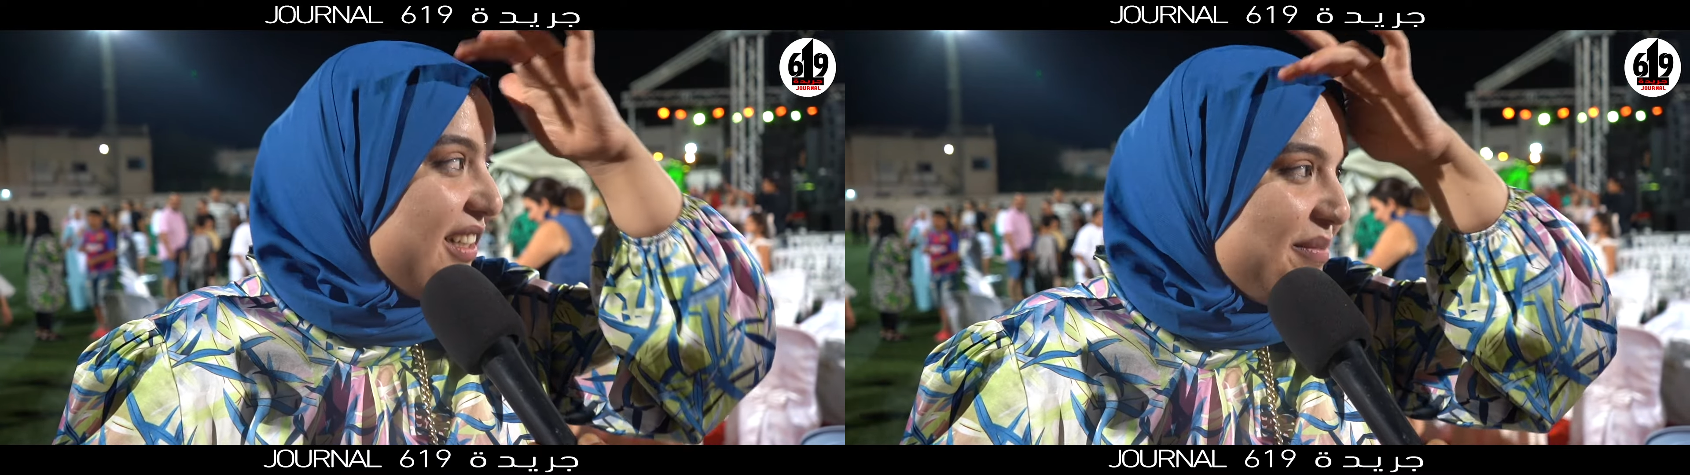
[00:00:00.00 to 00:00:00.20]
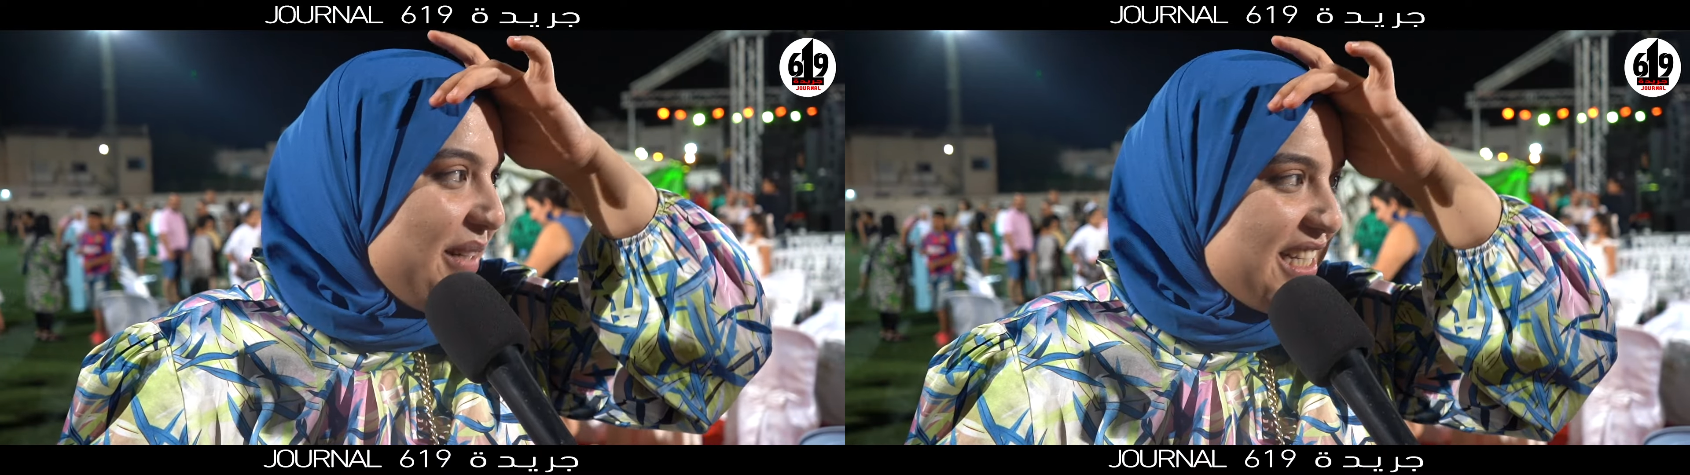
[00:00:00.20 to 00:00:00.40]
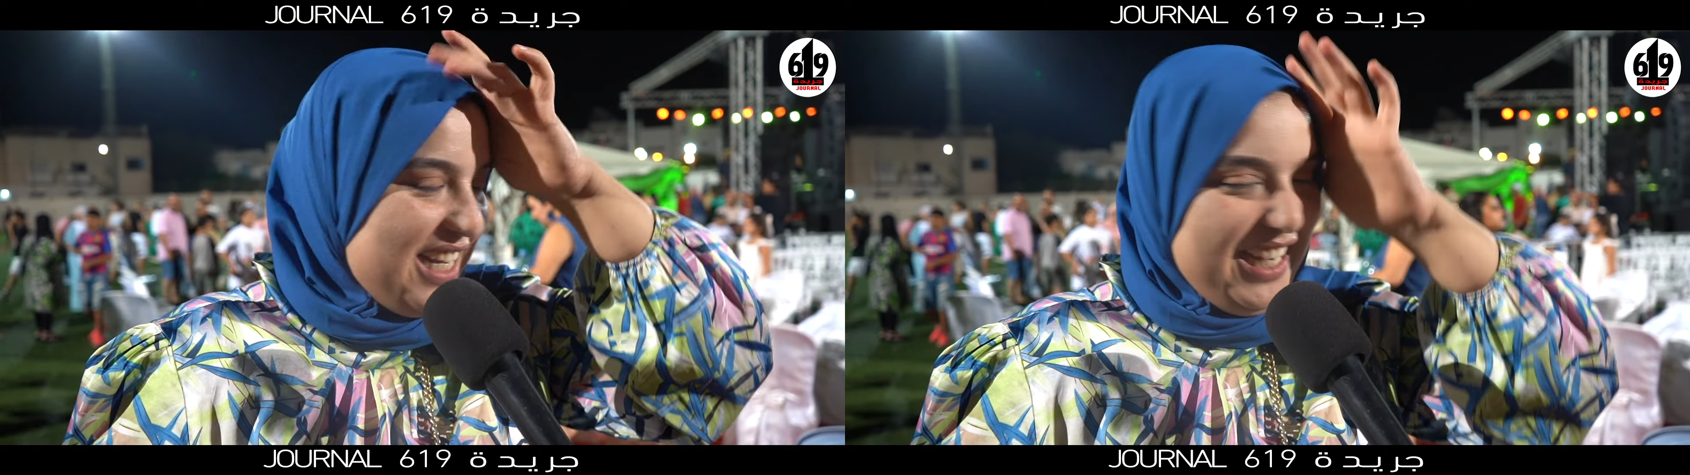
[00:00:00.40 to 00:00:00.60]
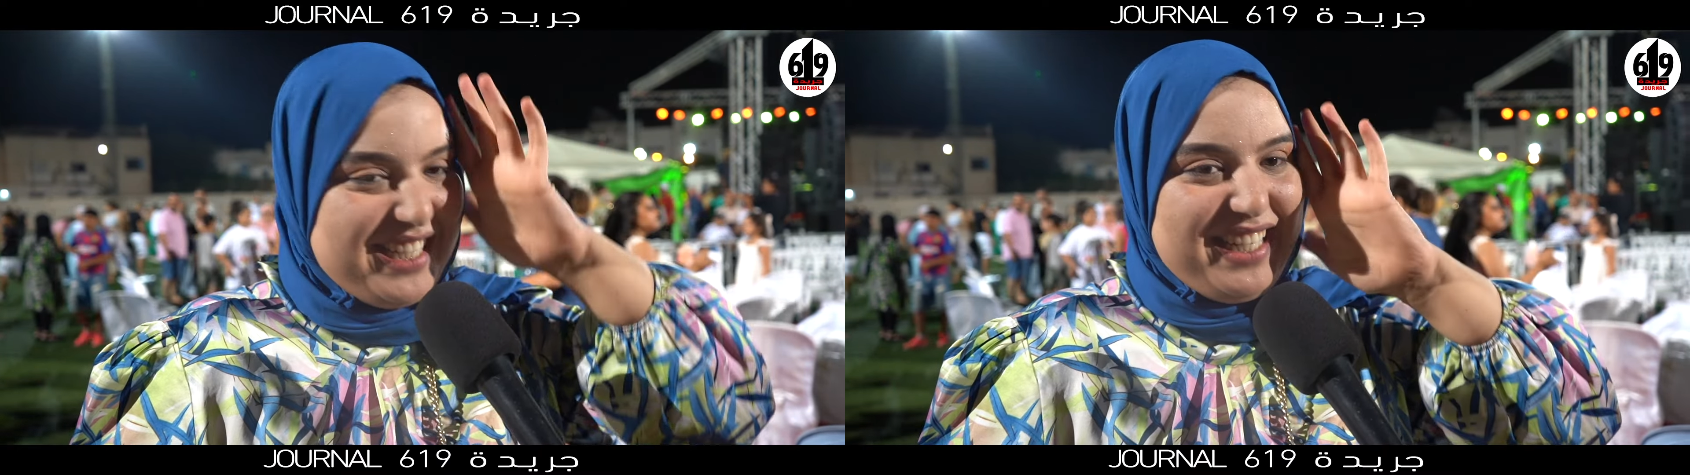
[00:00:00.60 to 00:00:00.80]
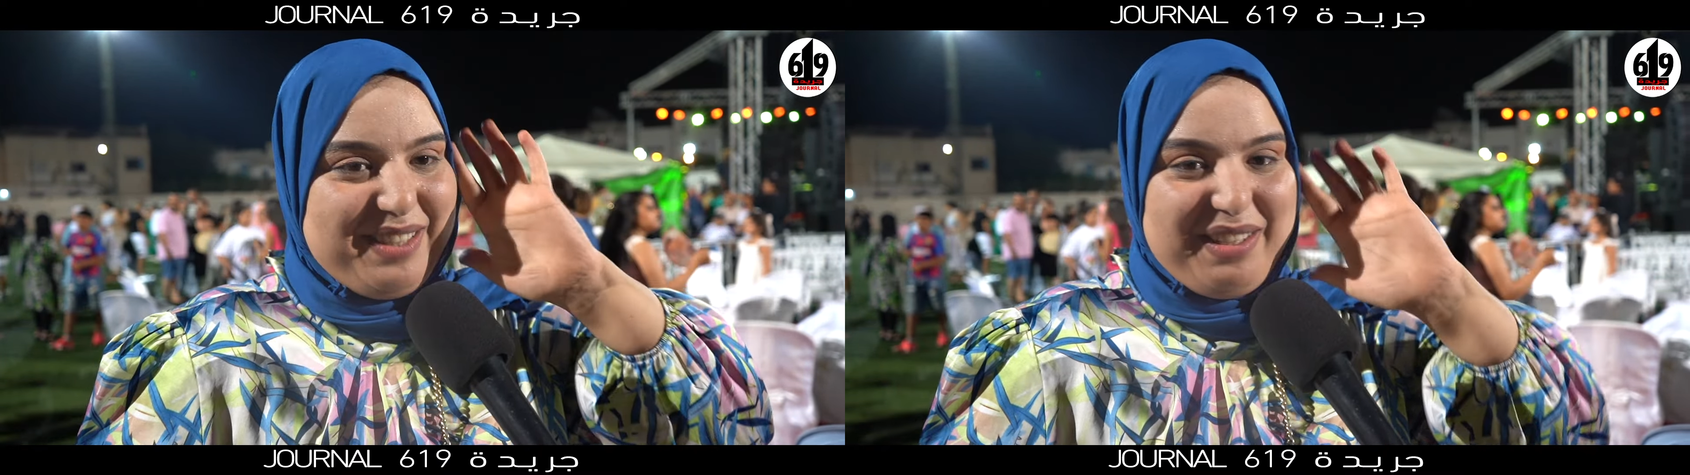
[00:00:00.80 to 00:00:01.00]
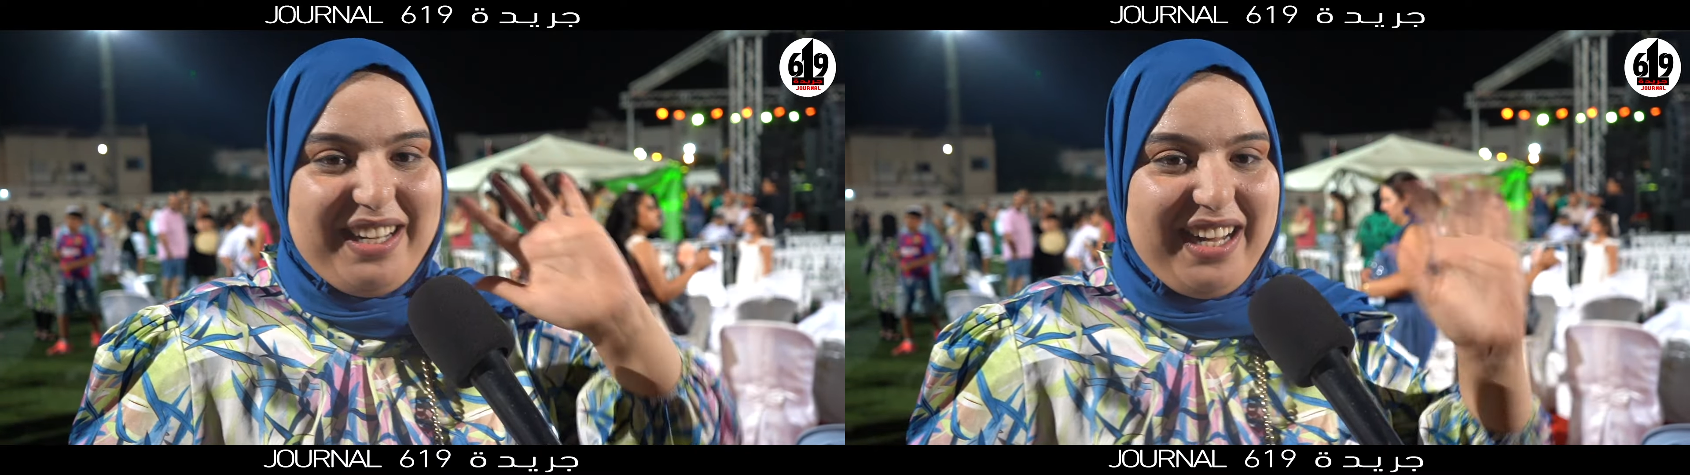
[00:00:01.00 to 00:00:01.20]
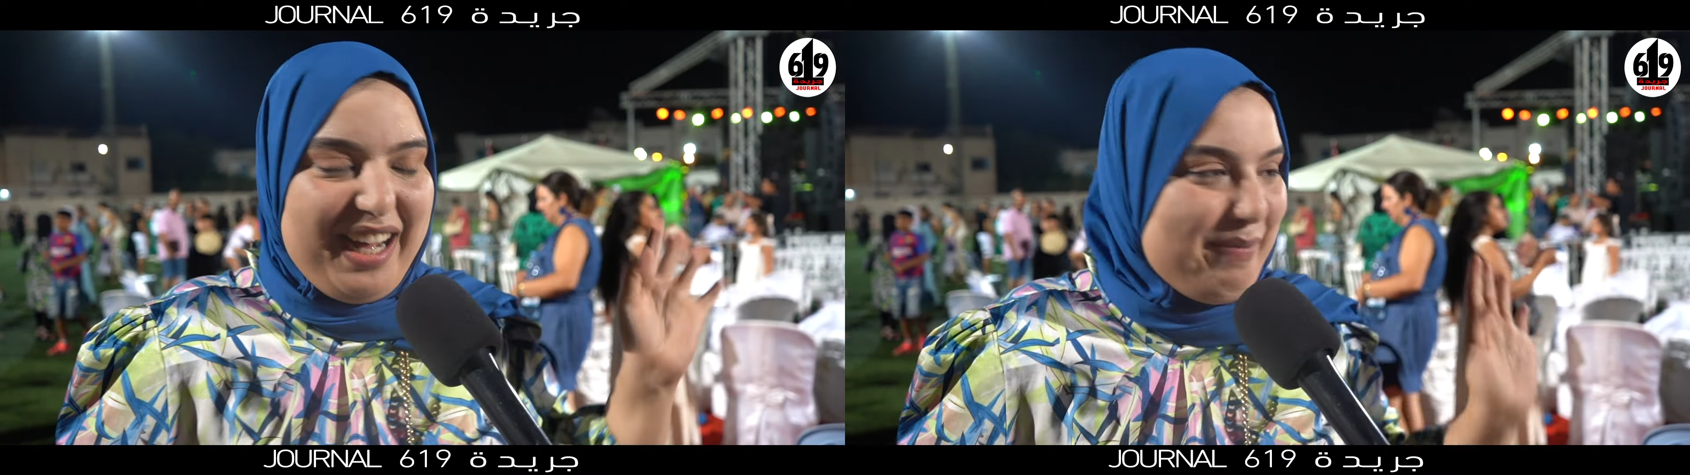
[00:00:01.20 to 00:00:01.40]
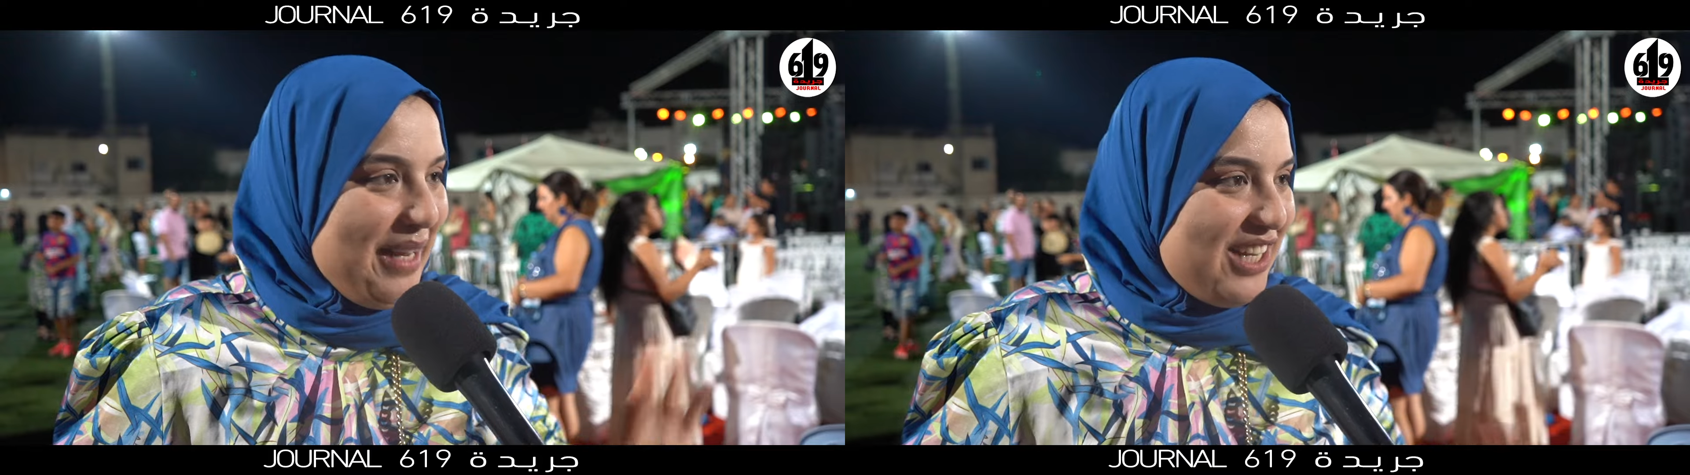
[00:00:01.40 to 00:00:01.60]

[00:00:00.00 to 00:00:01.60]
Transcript: برشا حاجات عمل